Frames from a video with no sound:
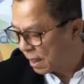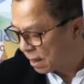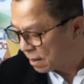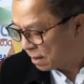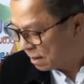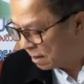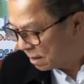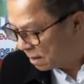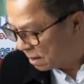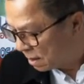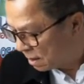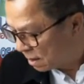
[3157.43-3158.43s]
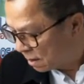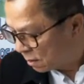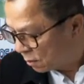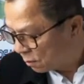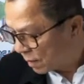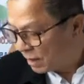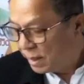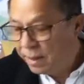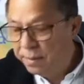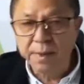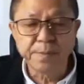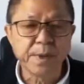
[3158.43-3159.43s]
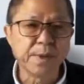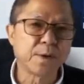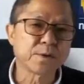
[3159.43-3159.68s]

คือคุณสุนทรอยู่ภูมิใจไทย